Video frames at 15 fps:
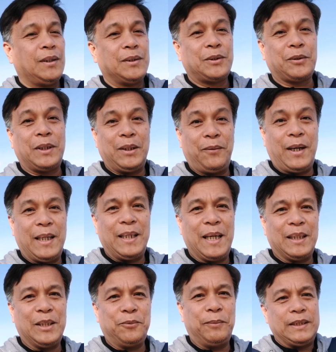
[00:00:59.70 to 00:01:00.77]
So ginawa rin
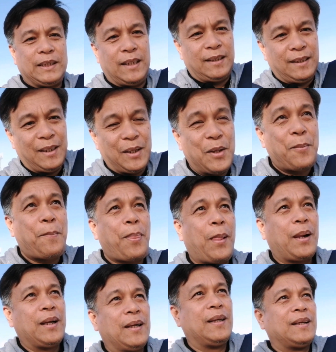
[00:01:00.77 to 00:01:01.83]
natin minsan.
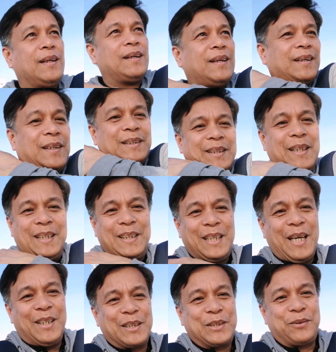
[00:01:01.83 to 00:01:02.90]
Hindi rin
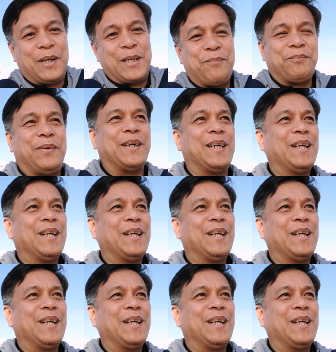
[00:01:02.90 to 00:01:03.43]
tayo nag-swipe.